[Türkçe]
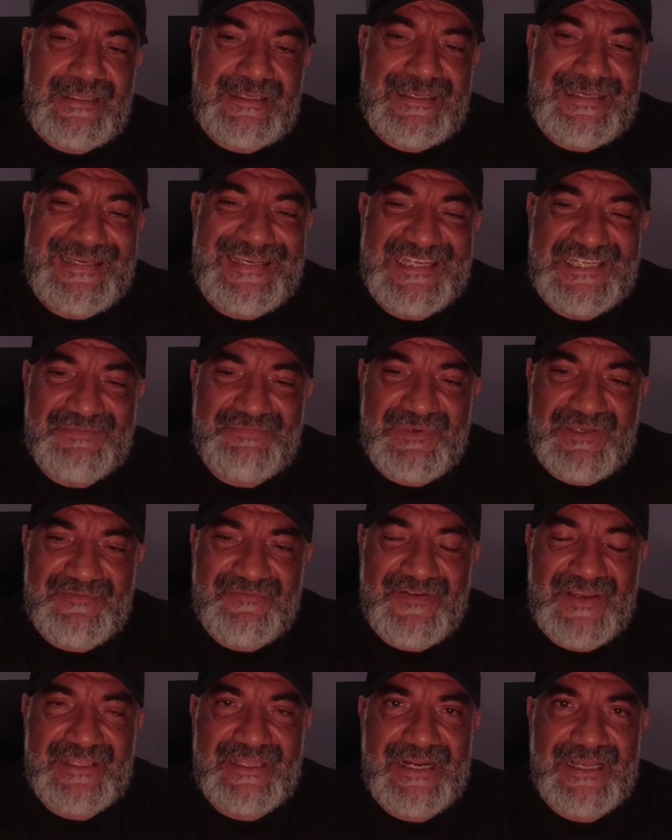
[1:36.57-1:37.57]
Hiçbir
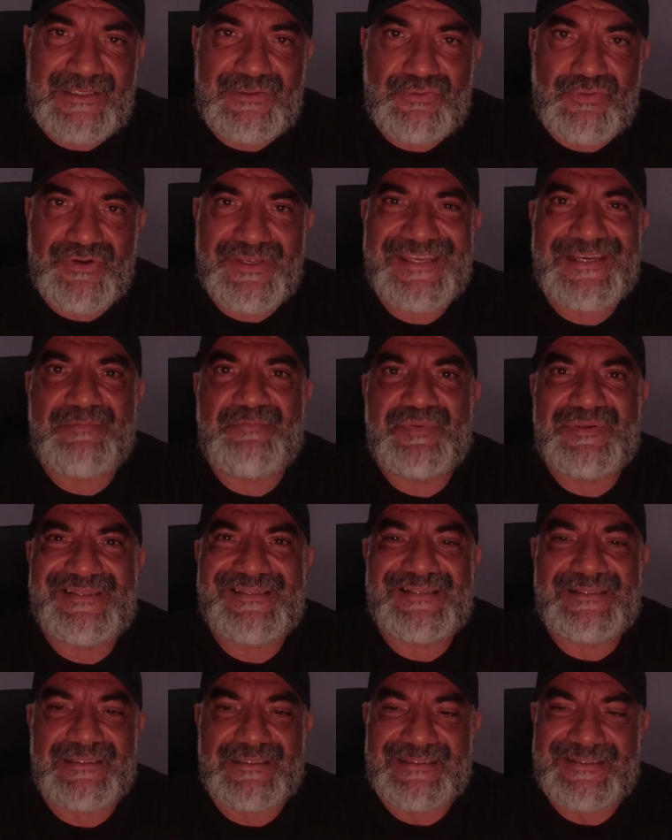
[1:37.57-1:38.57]
federasyon
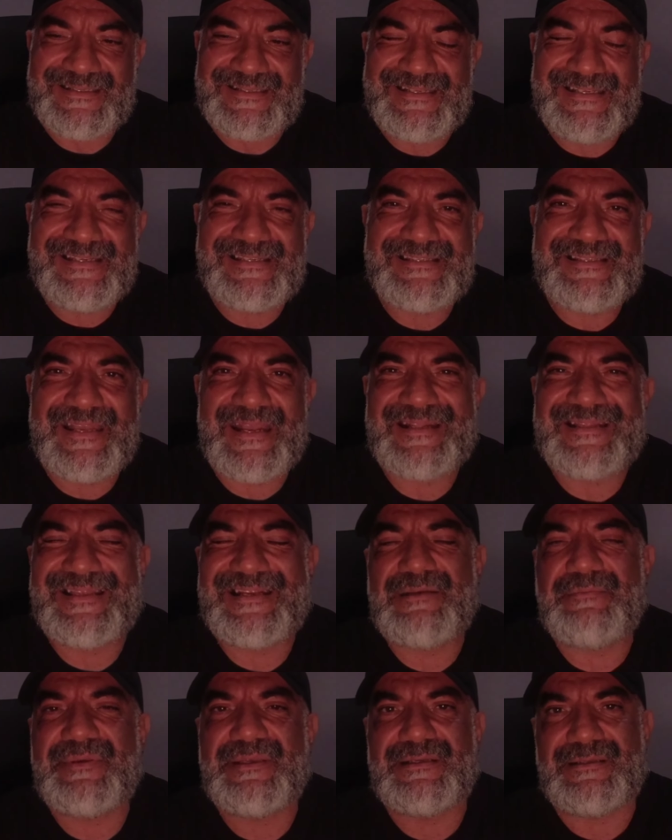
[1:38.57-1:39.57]
yapısının
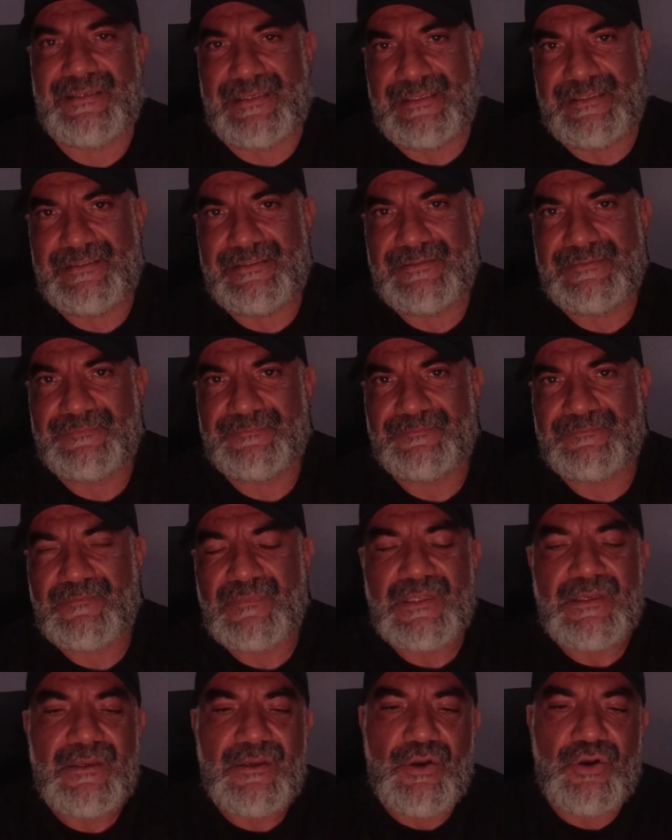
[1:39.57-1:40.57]
istekleri bir değil.
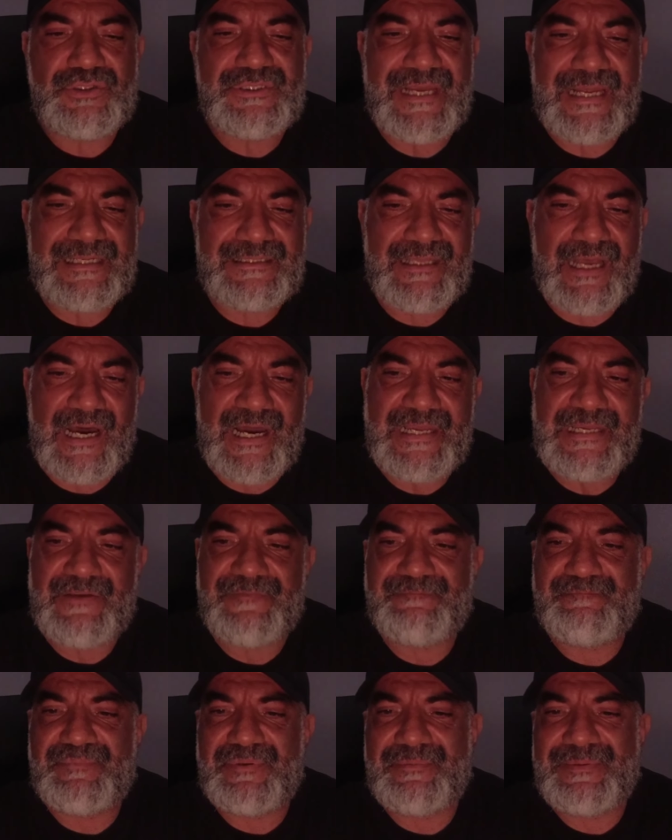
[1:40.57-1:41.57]
Özellikle
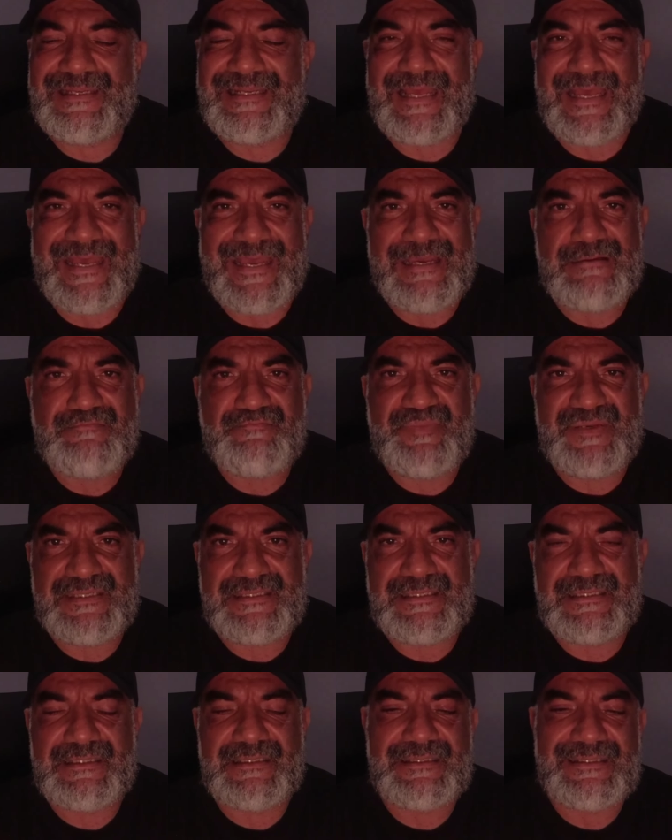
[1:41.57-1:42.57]
IFBB ile
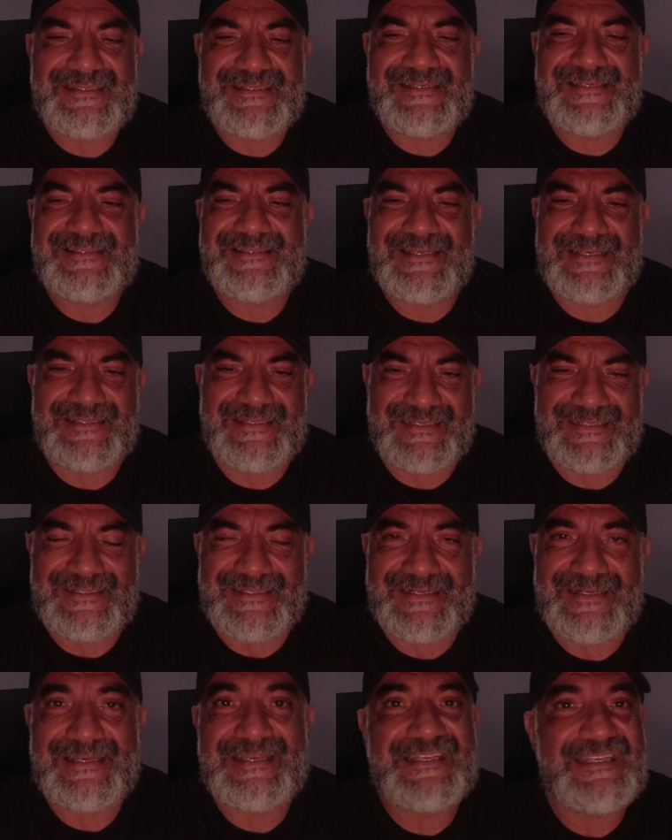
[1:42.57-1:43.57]
MPC'nin
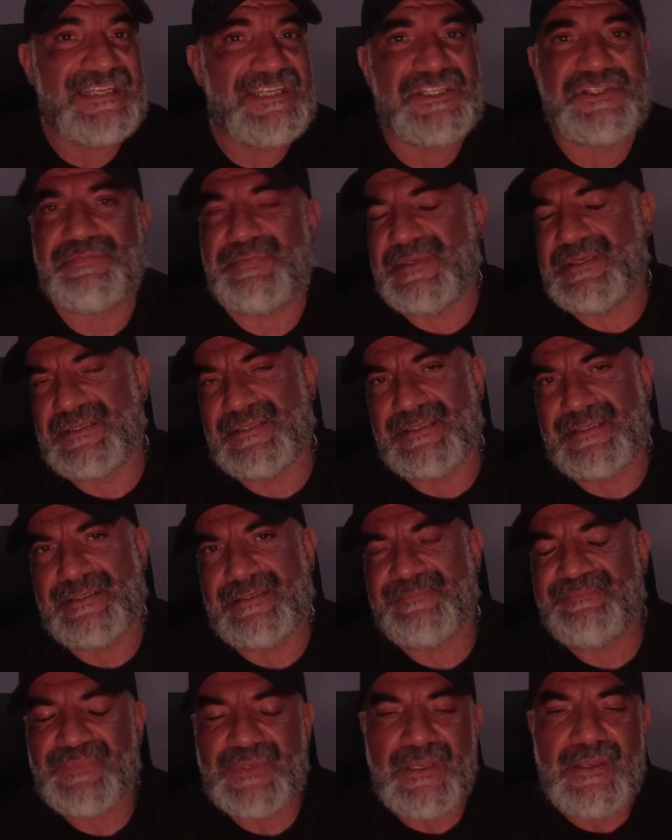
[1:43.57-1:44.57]
istedikleri hiçbir
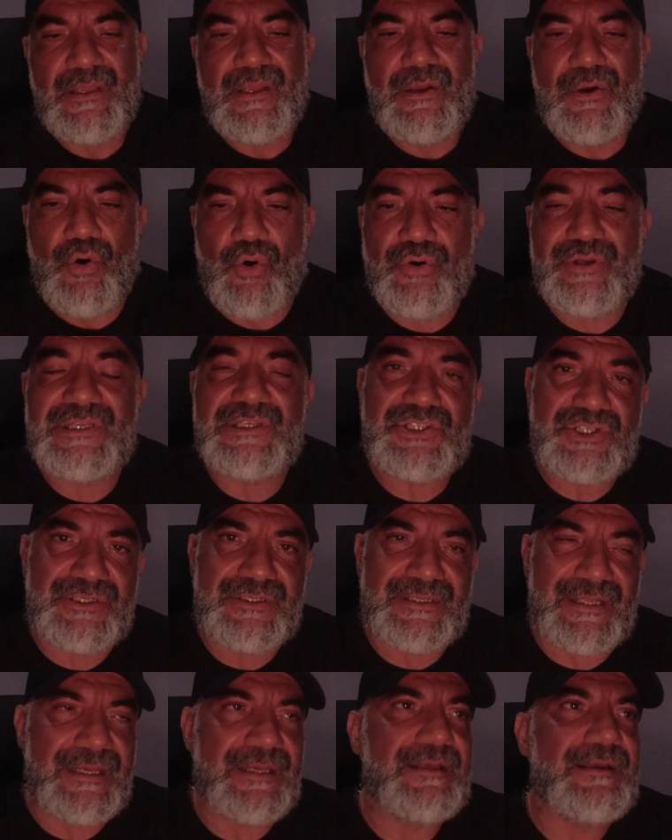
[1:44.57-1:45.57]
değil. Onun
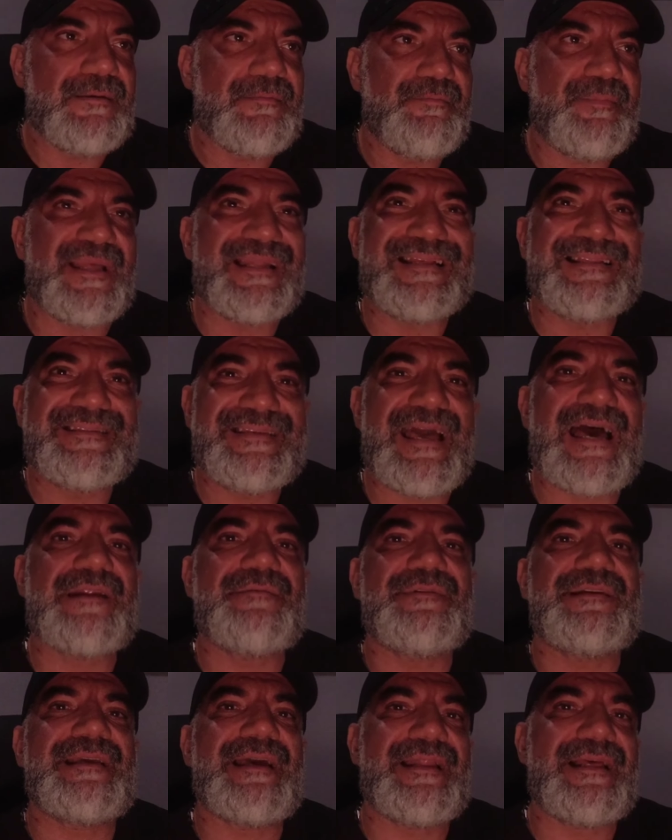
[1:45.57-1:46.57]
için de bana
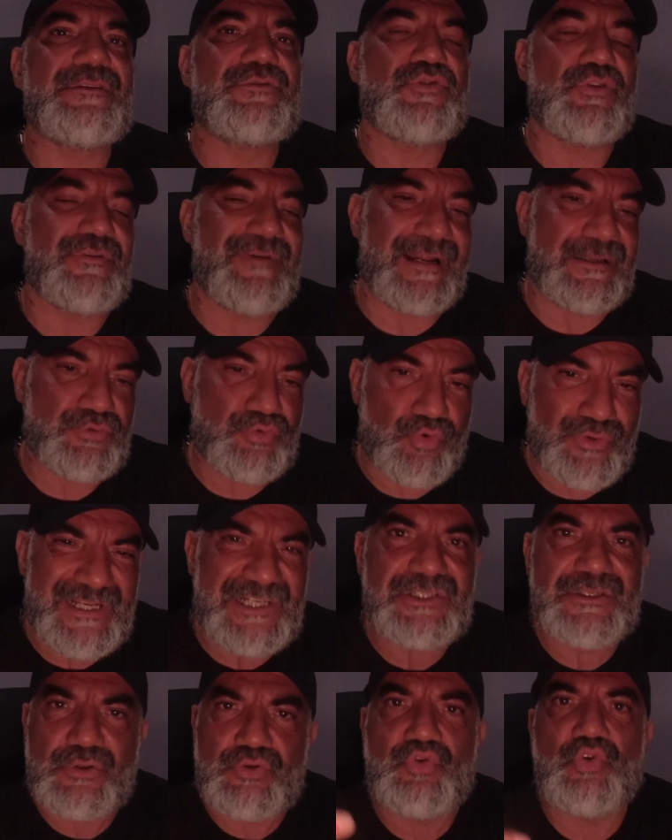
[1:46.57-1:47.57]
diğer bir gelen soru var. Soru
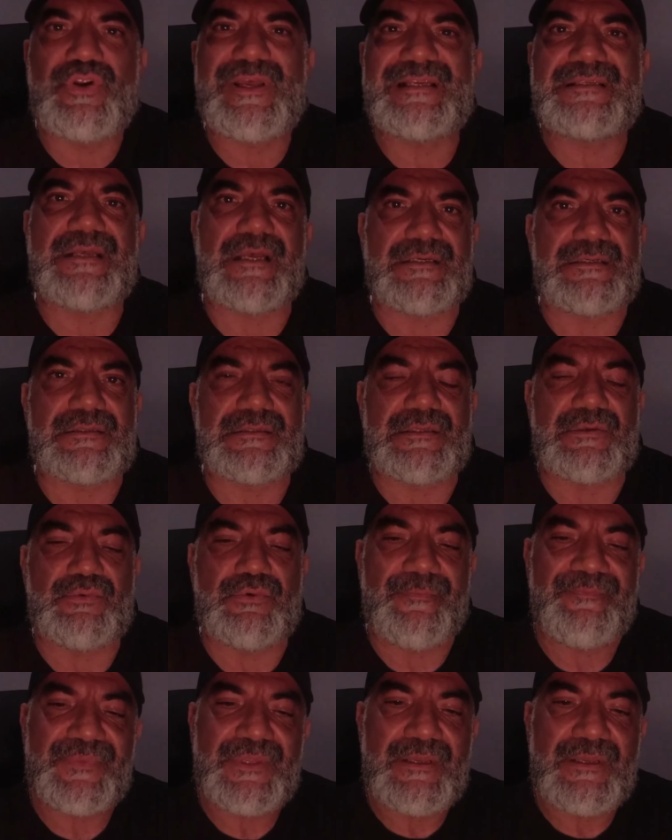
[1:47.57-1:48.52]
içinde soru esasında bu.